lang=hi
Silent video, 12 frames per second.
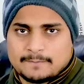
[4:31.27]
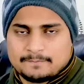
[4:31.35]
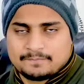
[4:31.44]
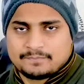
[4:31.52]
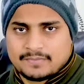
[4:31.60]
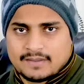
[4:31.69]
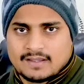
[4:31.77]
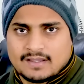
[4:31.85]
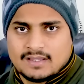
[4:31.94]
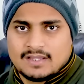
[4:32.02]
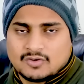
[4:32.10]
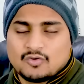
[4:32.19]

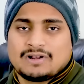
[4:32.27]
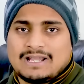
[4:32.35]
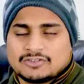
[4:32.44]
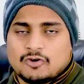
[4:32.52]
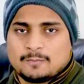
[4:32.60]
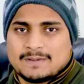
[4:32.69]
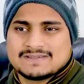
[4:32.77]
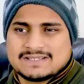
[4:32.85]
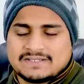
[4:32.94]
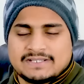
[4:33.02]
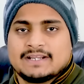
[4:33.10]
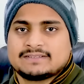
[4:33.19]
क्योंकि रात की
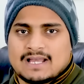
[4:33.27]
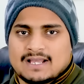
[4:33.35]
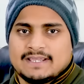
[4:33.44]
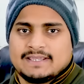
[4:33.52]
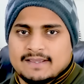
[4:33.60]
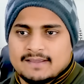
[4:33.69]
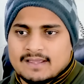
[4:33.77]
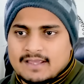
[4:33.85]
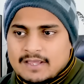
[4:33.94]
ऑक्यूपेंसी ठीक ठाक आई है